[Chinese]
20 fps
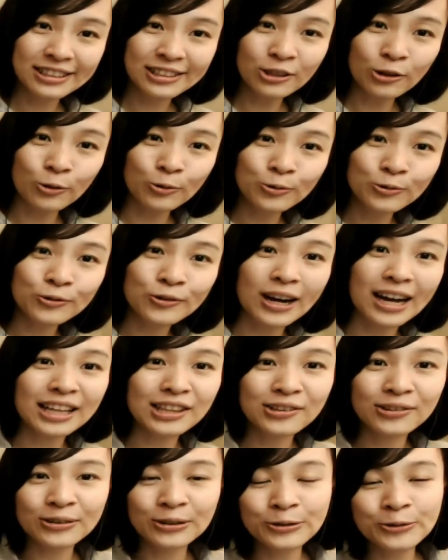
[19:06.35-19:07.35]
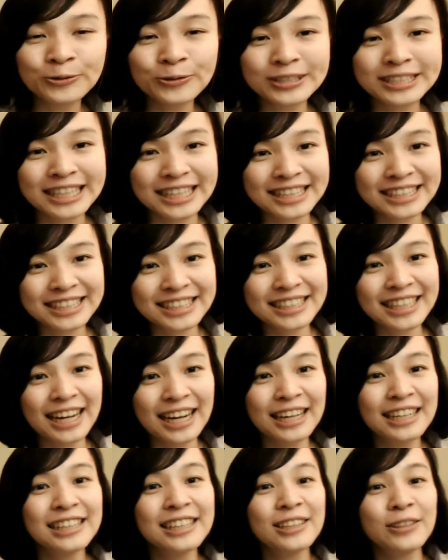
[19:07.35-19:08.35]
购物啊、囤货这样子。
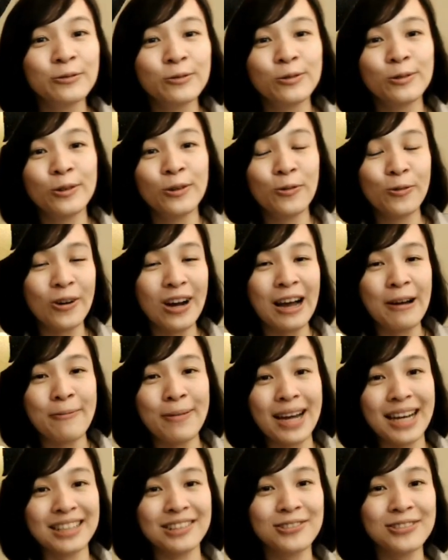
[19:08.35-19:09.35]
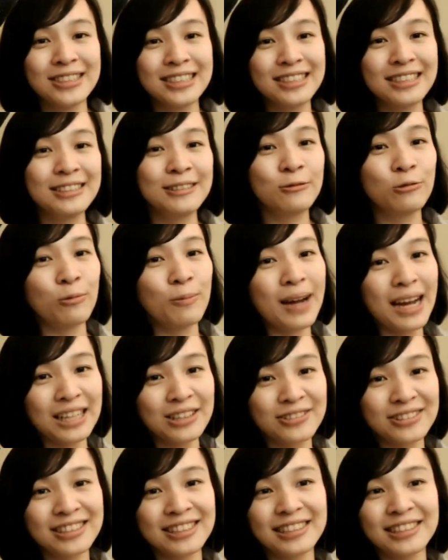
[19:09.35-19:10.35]
那我我阿爸就是我爸
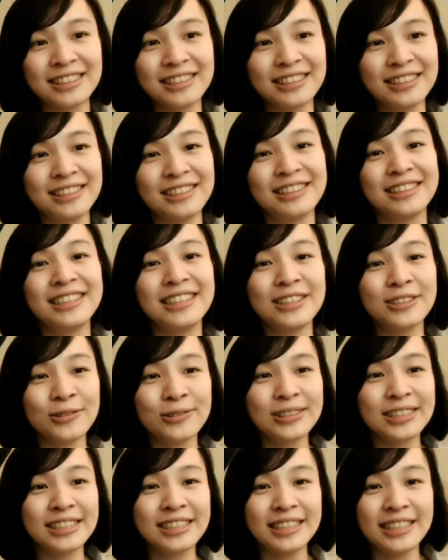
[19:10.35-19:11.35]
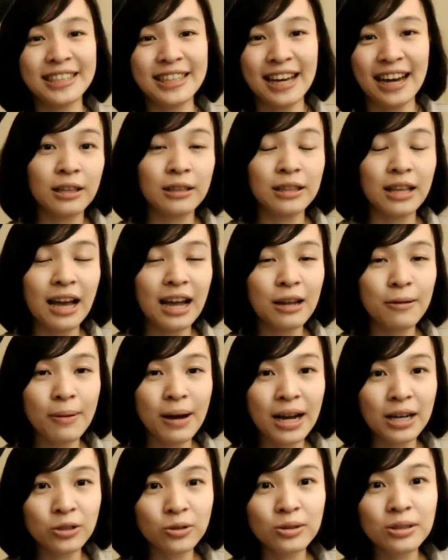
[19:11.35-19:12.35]
就是其中之一啊，很害
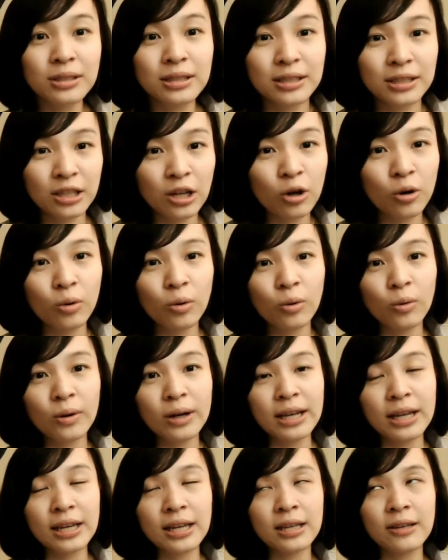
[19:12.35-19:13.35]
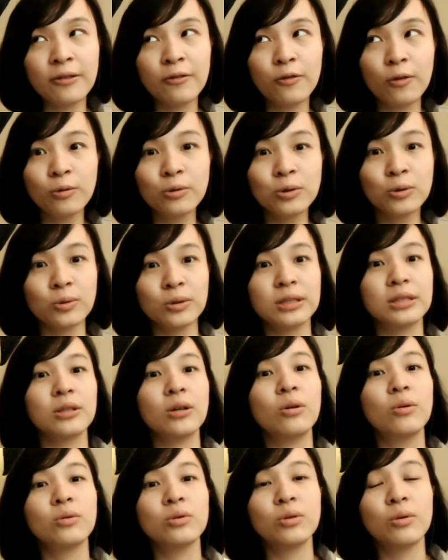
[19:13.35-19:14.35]
怕就是之后会封锁之
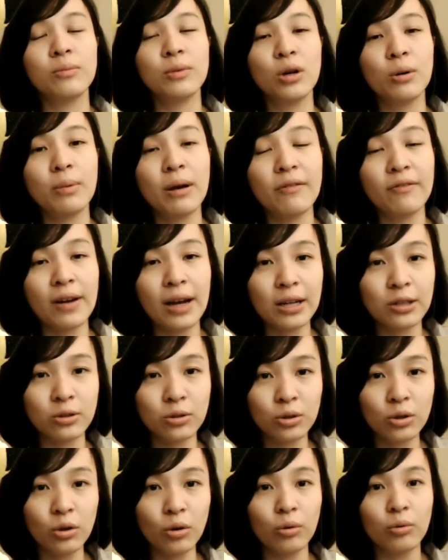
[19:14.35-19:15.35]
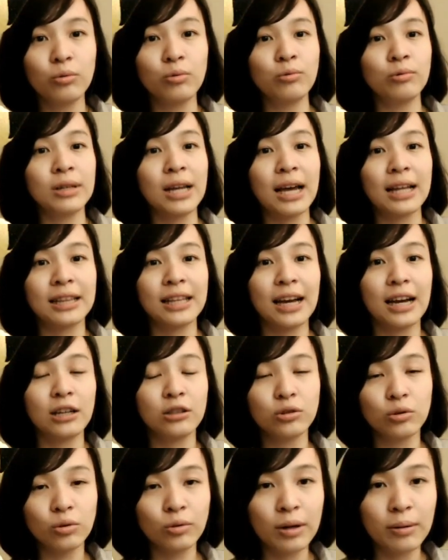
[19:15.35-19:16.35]
后就没有办法购物，那大家
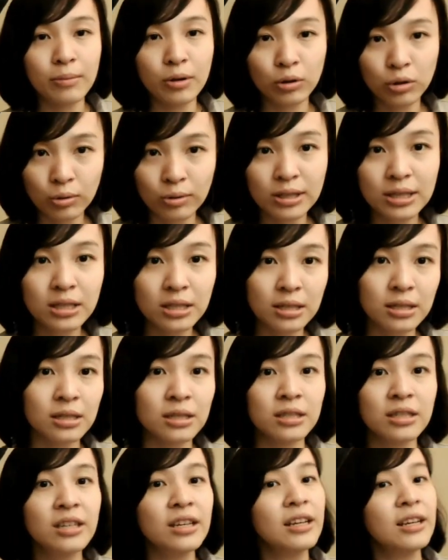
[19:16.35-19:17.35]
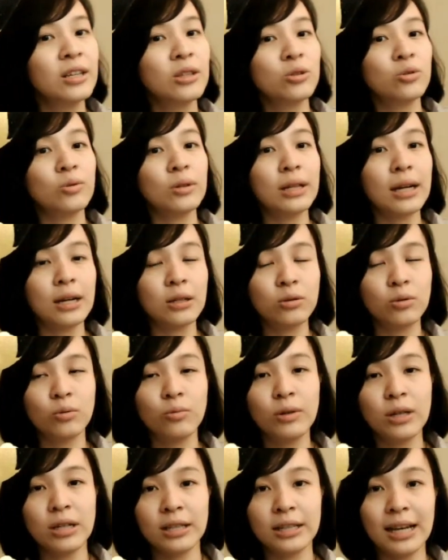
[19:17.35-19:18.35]
就会没有东西吃。所以他就
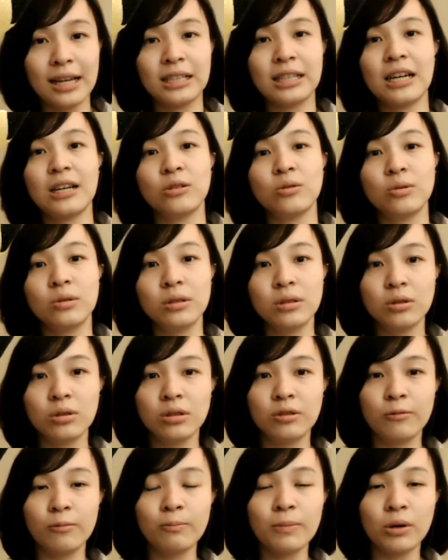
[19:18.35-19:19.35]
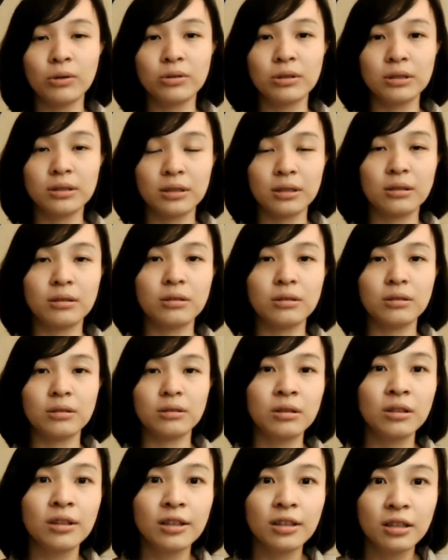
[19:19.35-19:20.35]
为了大家，就是冒着这个
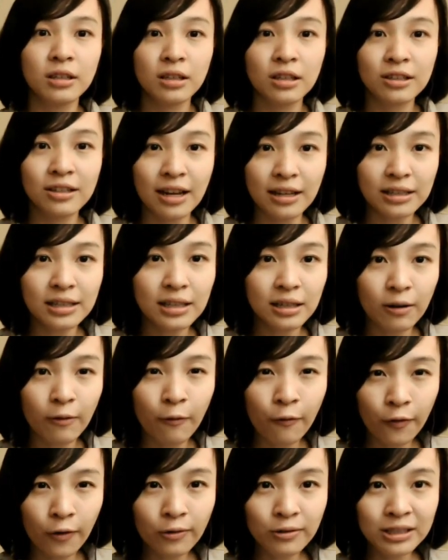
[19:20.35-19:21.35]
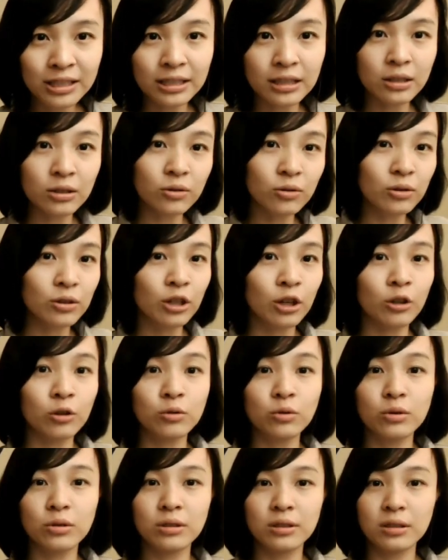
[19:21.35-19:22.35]
染疫的风险哦，然后
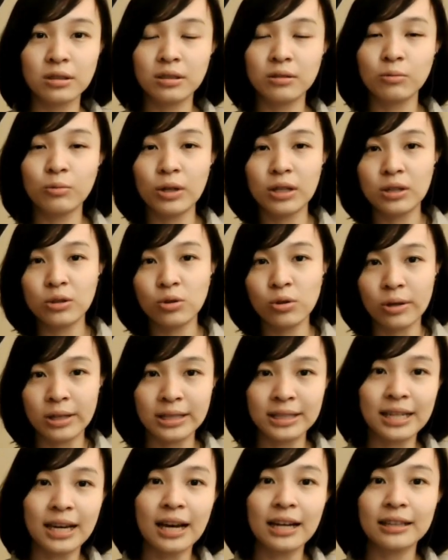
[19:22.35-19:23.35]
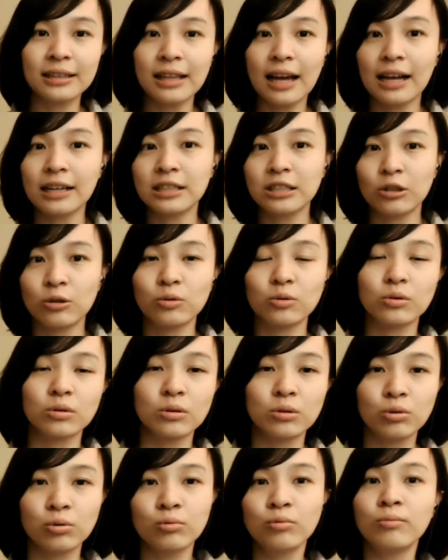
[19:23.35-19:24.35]
就是为了全家大小，就是
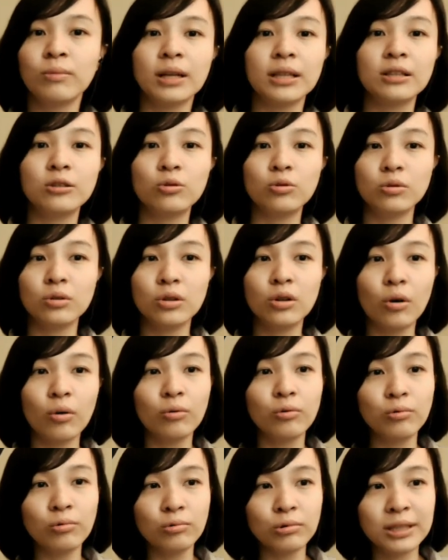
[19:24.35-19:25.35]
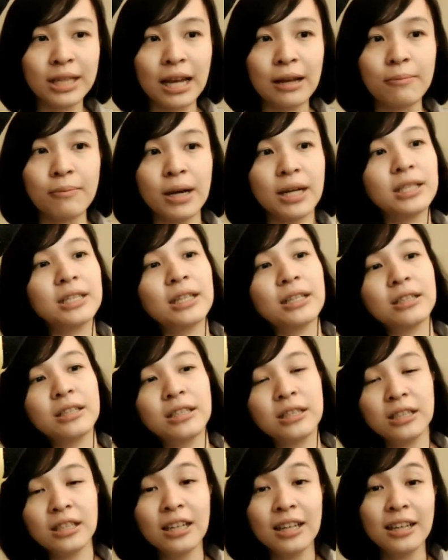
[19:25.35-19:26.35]
出门去购物才买这样
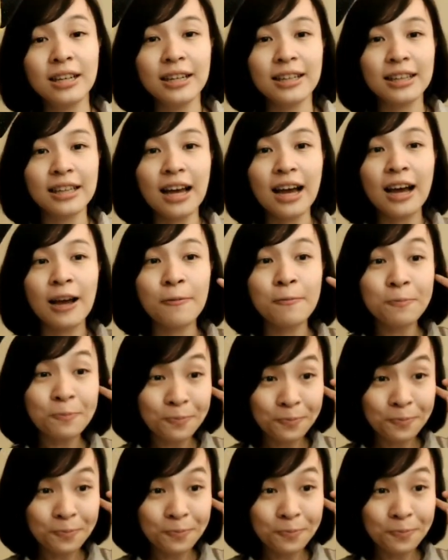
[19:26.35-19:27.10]
子。那